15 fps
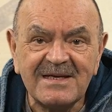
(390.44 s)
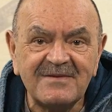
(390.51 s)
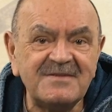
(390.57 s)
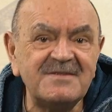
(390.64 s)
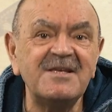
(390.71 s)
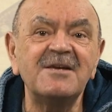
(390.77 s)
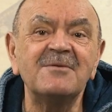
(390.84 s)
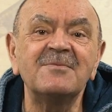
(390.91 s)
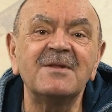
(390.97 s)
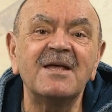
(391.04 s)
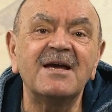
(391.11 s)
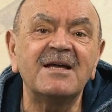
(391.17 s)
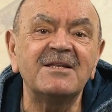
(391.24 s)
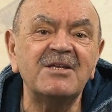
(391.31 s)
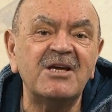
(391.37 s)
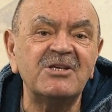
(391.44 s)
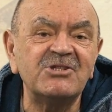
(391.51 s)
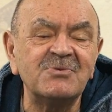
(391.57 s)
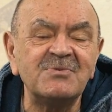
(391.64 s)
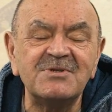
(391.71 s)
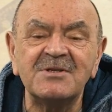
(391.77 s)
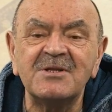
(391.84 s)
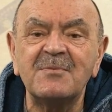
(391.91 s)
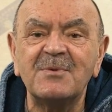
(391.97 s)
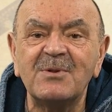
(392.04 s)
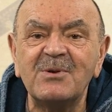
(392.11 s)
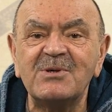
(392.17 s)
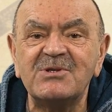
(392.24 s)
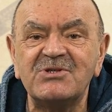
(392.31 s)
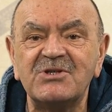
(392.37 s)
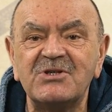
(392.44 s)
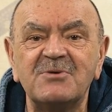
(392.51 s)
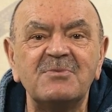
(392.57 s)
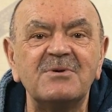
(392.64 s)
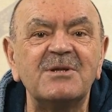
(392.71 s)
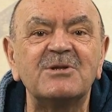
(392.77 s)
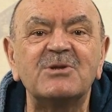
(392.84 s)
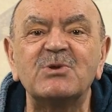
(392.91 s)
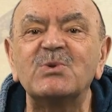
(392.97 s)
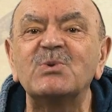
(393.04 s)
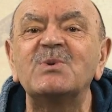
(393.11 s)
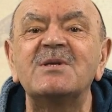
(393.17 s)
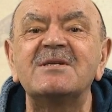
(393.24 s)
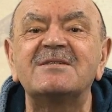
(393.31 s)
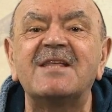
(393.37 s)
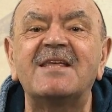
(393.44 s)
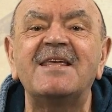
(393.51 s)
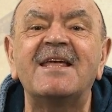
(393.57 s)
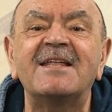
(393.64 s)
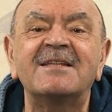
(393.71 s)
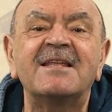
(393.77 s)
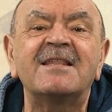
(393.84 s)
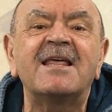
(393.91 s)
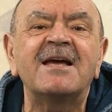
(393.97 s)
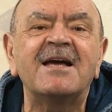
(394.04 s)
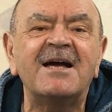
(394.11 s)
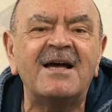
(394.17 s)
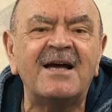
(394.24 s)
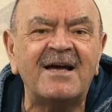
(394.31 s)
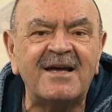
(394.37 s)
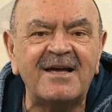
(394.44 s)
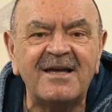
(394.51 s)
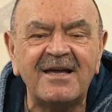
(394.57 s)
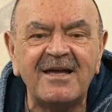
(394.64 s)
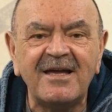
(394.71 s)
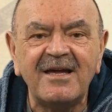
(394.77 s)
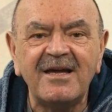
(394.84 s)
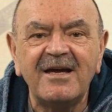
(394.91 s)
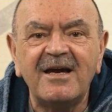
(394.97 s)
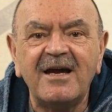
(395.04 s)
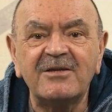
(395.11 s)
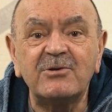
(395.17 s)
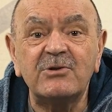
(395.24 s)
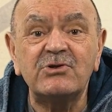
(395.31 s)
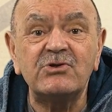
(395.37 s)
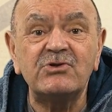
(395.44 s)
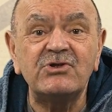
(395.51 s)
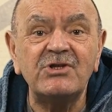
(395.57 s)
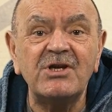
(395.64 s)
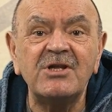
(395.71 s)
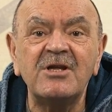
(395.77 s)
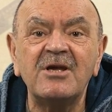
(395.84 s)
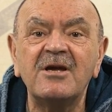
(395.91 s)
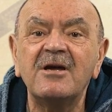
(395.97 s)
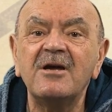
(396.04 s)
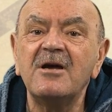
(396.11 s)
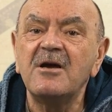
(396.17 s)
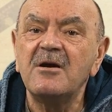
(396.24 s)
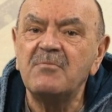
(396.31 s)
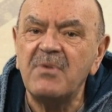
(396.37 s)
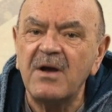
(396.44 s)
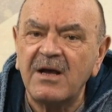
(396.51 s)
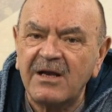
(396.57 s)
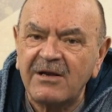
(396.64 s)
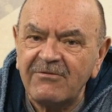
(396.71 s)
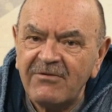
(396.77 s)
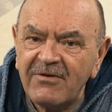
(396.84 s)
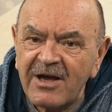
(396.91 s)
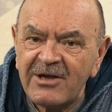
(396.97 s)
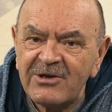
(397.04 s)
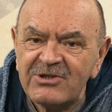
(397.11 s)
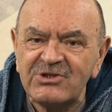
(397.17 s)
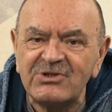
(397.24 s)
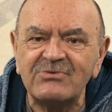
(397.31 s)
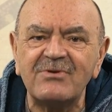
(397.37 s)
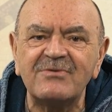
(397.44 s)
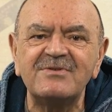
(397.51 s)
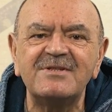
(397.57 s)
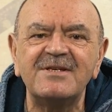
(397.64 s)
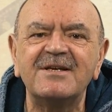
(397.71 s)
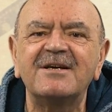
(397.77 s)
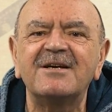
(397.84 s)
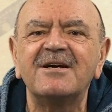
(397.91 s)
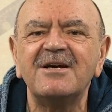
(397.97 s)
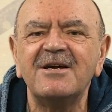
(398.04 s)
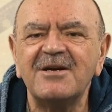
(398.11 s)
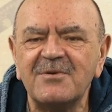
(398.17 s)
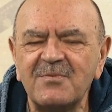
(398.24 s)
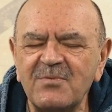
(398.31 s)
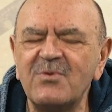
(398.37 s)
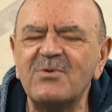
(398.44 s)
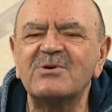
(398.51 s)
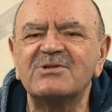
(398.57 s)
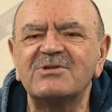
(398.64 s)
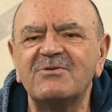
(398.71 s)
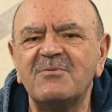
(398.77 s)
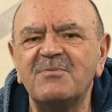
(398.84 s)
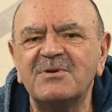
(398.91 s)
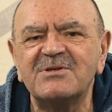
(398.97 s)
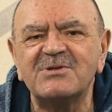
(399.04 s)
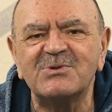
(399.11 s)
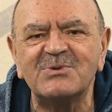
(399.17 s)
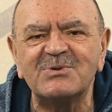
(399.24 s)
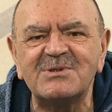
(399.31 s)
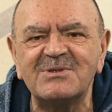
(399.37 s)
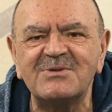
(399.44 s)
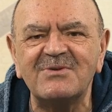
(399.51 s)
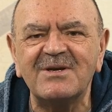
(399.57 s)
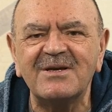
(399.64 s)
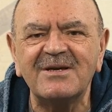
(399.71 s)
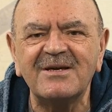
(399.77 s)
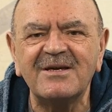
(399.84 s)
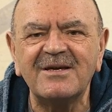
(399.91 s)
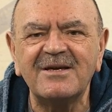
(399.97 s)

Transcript: Всем находящимся на площади было трудно стоять на ногах от ощущения покрывающего всех Божьего присутствия.